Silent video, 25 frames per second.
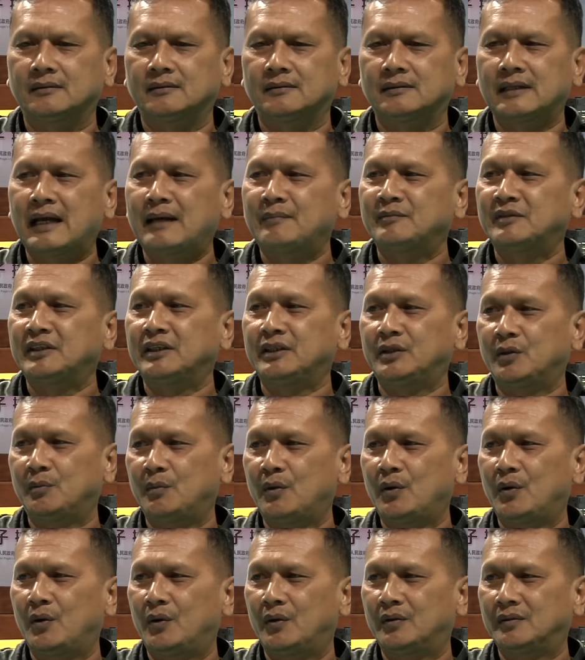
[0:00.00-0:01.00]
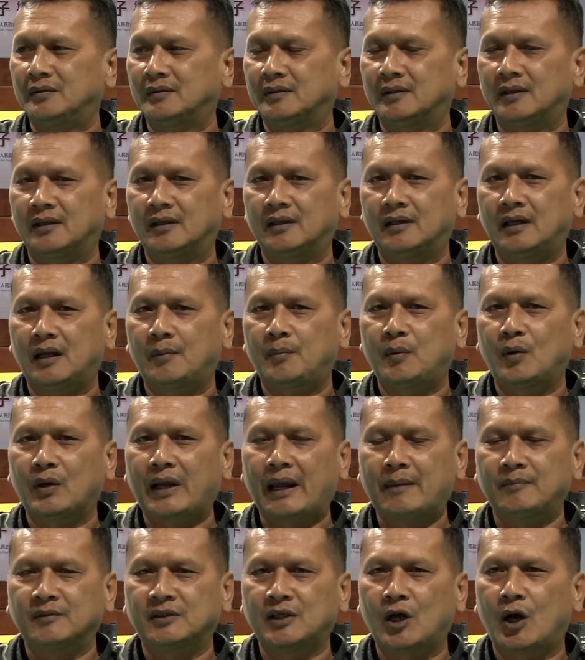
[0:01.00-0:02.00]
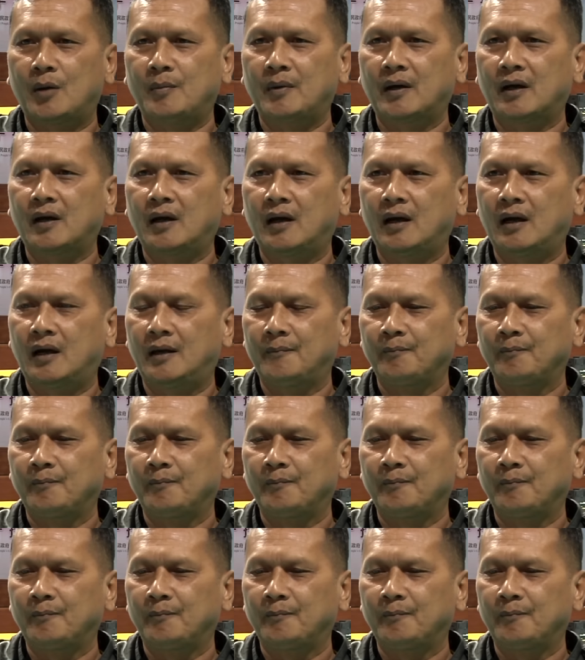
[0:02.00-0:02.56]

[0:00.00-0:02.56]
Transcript: 3-4 ชั่วโมง แล้วโปรแกรมซ้อมแล้วก็